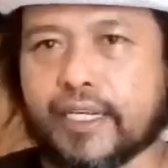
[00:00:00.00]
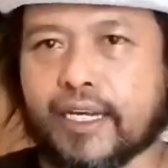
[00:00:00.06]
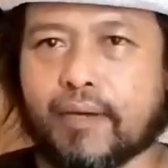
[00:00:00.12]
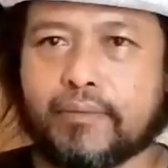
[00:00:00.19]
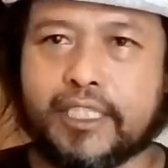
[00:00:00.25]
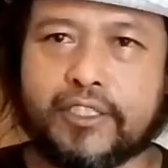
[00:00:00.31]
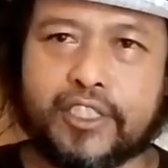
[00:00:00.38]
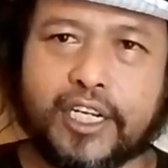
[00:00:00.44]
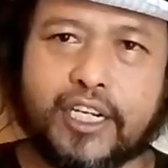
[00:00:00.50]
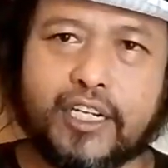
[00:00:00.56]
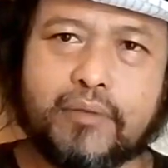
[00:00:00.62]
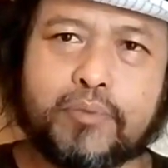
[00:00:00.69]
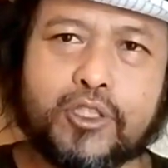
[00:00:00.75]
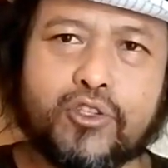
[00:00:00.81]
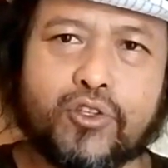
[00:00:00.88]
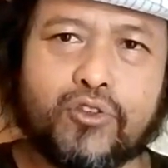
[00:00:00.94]
dengan kami
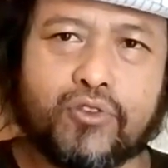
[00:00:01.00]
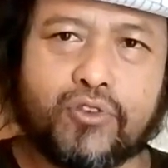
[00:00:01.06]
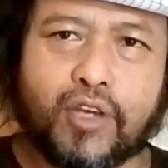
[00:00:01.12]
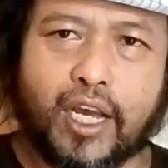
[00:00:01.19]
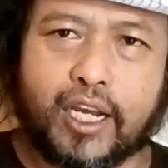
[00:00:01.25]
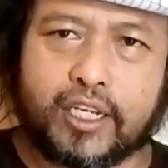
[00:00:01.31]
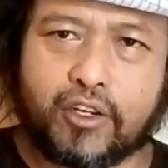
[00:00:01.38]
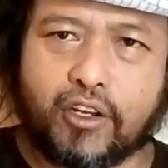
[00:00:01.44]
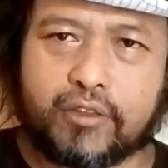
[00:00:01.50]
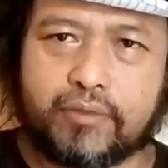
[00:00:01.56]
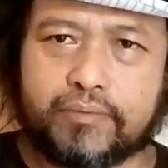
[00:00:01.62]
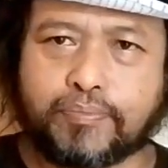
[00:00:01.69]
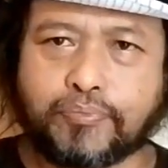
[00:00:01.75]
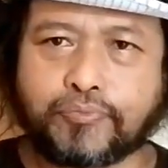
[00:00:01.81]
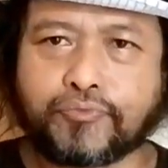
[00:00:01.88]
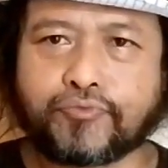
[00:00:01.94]
channel Bejo Dunia
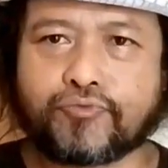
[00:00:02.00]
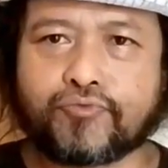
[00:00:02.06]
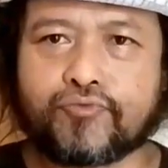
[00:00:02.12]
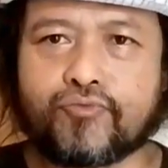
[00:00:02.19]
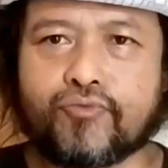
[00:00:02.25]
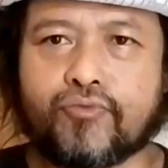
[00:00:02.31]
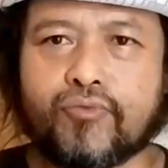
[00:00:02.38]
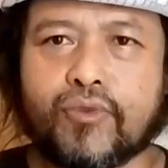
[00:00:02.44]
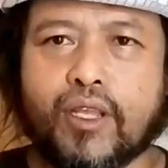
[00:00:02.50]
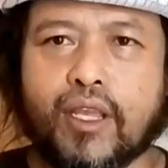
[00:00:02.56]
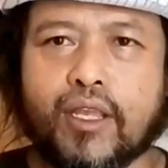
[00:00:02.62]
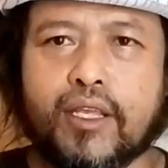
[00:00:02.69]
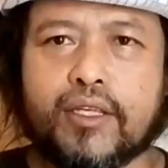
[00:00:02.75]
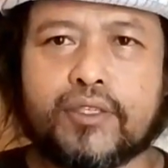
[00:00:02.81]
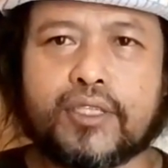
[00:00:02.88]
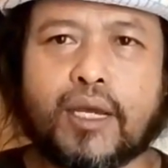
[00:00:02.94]
Akhirat.
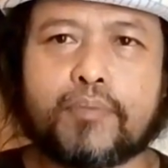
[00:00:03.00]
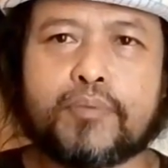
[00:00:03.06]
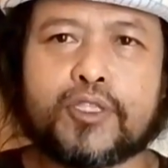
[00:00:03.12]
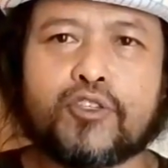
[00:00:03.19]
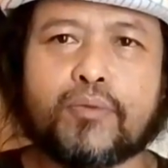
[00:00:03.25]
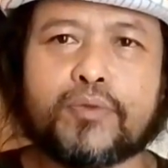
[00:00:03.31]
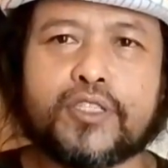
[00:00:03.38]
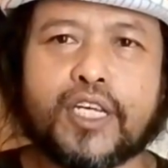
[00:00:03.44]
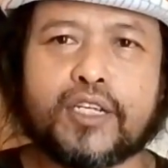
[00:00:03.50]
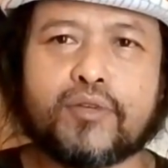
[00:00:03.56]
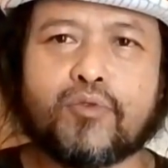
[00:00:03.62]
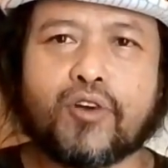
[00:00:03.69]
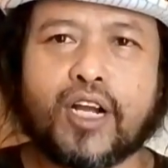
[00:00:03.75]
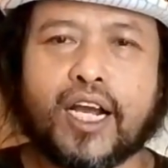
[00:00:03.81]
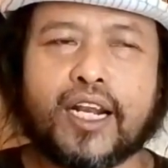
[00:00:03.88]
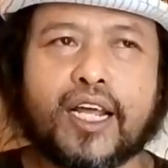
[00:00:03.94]
Saat bejo bejo
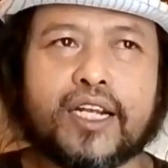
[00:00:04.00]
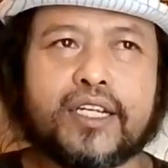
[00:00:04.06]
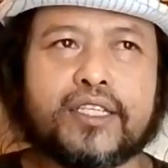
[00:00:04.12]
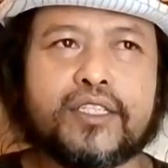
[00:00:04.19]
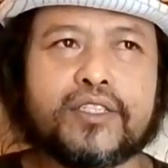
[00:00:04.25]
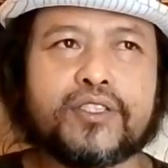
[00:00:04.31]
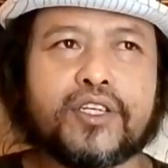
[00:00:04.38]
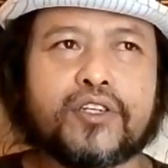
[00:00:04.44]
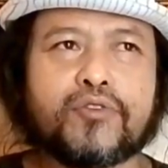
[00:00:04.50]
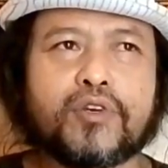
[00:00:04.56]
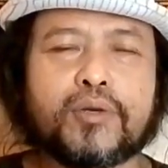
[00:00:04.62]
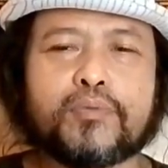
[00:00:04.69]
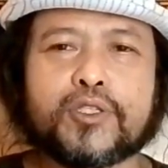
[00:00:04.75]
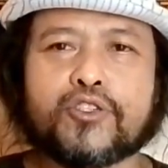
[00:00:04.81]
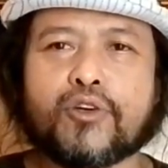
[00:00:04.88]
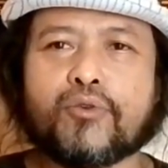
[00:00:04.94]
wong kang lali isih
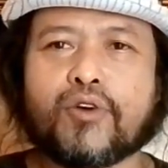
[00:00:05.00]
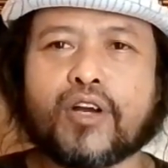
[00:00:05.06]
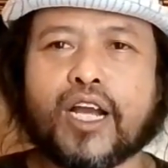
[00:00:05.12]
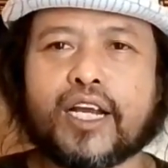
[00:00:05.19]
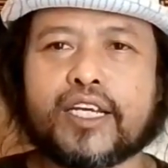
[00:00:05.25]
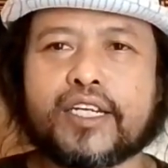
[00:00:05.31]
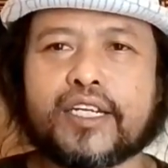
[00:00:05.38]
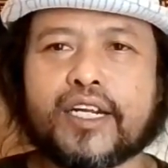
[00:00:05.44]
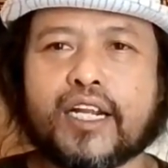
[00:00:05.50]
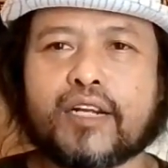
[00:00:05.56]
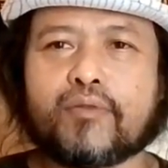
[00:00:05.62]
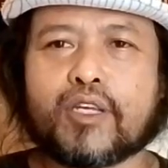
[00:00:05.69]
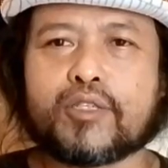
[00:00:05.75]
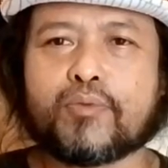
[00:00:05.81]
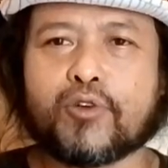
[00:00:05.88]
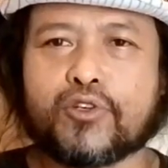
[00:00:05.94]
luwe bejo wong kang eling
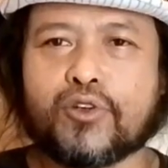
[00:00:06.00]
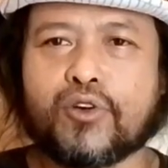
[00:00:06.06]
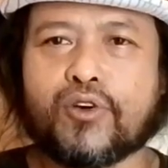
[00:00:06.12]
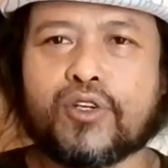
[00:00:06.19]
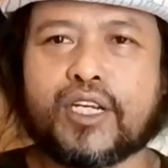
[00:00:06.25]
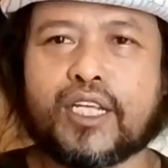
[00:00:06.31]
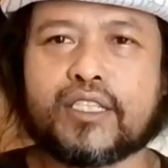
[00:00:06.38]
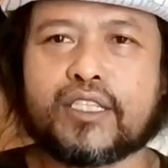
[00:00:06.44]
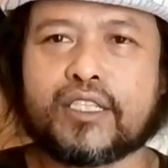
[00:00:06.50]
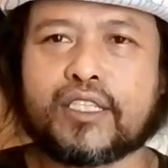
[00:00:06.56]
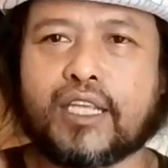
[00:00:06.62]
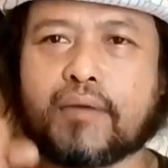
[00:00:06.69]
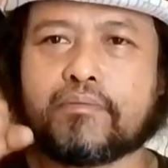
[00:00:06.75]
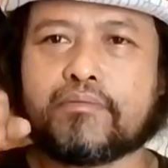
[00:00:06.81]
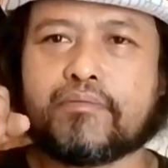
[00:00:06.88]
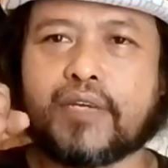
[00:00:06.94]
lan dan
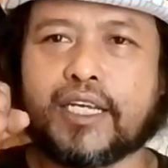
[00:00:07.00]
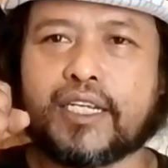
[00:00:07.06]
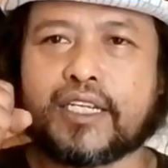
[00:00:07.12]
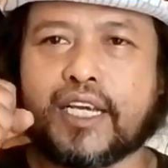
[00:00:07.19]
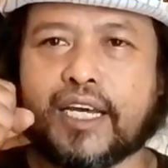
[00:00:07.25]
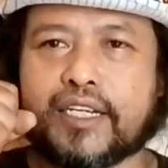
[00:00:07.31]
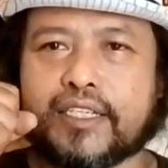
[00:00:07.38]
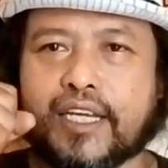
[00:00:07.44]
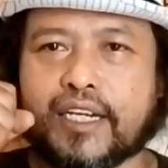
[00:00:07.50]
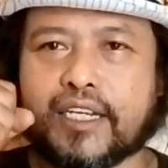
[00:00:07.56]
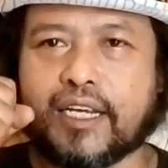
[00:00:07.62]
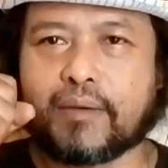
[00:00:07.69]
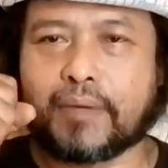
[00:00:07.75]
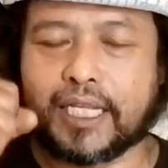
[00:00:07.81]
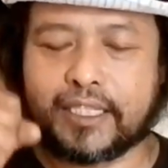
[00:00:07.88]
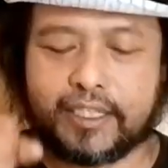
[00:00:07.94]
tetap NKRI
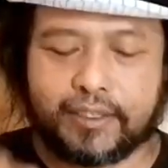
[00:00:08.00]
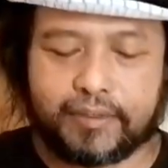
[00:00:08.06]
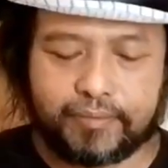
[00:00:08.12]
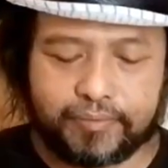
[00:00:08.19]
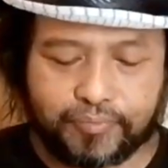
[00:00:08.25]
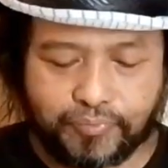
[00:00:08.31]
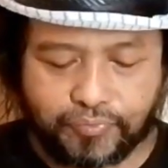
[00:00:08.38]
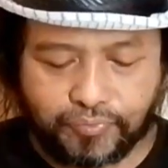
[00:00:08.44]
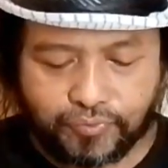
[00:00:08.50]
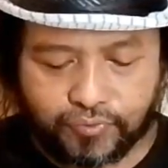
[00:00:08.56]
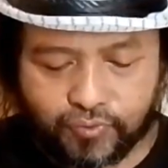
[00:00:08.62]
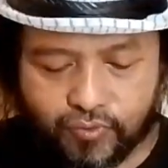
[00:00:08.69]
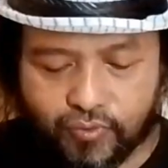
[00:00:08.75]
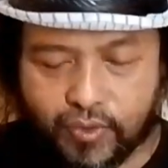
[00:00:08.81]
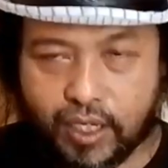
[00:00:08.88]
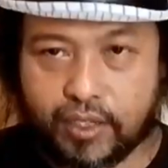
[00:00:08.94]
harga mati.
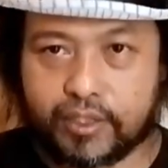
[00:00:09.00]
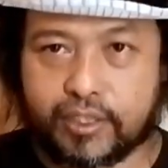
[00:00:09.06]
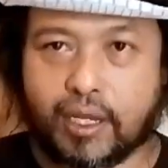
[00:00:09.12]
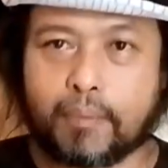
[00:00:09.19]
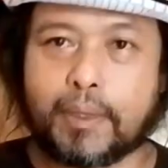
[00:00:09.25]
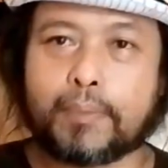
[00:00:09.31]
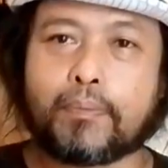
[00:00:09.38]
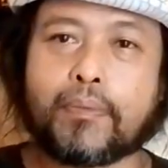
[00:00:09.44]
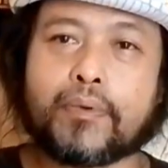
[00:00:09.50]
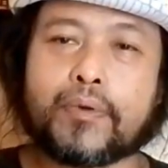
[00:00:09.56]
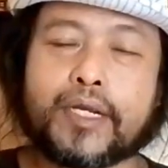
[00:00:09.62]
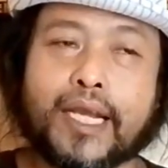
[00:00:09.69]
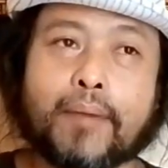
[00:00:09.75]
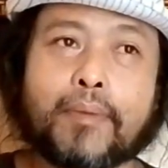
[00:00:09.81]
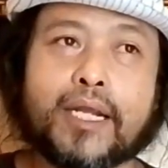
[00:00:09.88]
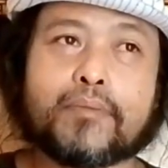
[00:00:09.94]
Sampai
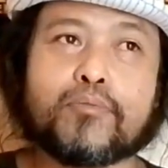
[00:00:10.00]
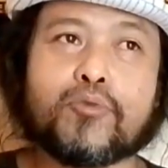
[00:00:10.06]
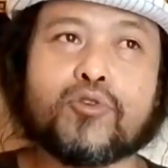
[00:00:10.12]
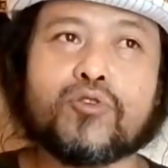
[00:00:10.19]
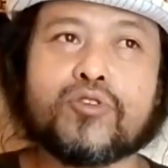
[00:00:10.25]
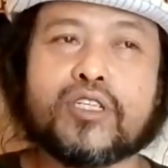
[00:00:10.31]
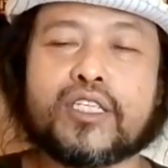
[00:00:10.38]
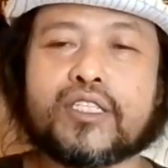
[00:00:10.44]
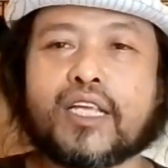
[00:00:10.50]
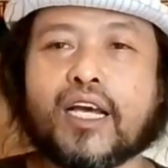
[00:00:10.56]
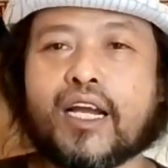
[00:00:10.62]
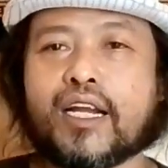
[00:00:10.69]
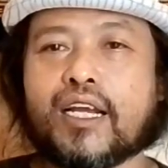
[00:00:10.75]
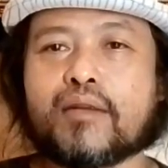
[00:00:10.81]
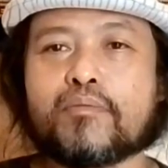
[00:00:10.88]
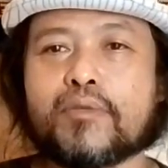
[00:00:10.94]
kapanpun
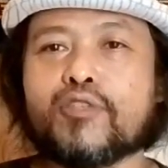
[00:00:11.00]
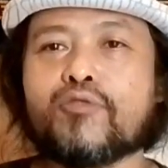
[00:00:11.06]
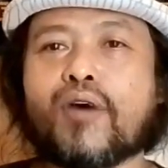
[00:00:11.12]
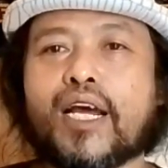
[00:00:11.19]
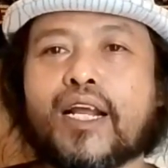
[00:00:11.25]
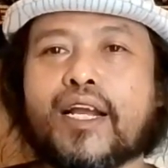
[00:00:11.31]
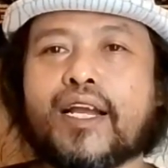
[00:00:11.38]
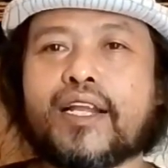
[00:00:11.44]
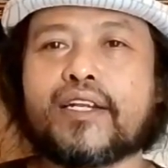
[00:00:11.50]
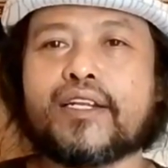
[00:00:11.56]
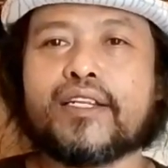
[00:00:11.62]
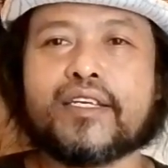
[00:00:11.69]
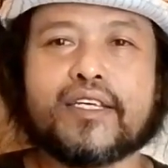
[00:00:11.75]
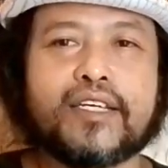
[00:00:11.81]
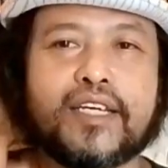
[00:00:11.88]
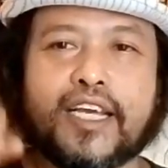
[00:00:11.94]
kita akan menyuarakan
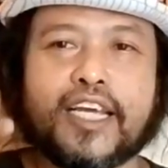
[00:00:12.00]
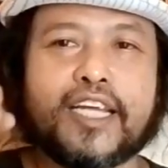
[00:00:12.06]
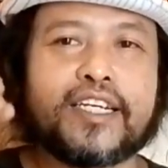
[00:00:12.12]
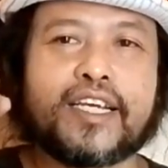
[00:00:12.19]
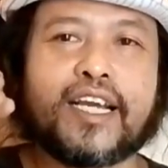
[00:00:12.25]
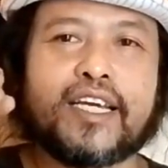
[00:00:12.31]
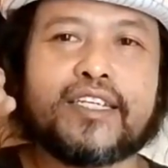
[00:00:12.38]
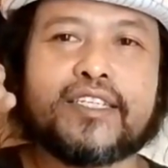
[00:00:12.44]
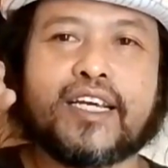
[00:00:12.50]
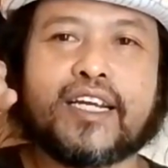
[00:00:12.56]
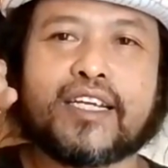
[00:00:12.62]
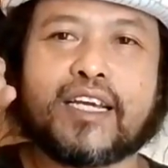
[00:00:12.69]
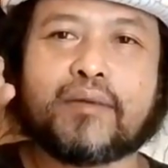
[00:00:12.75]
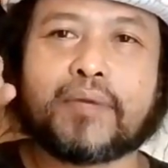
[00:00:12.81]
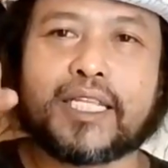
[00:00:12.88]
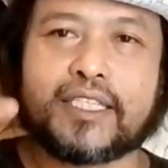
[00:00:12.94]
NKRI
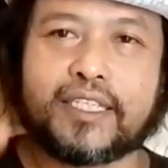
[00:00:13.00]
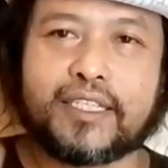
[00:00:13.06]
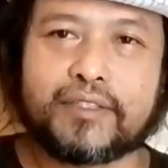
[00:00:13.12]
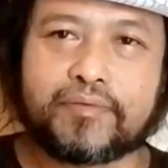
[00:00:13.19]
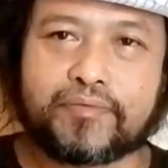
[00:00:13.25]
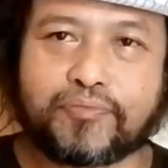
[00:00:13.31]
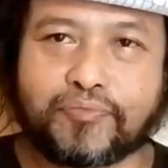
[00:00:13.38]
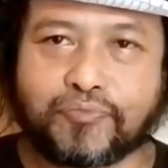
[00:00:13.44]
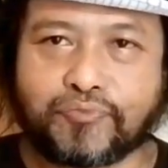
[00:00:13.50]
harga mati.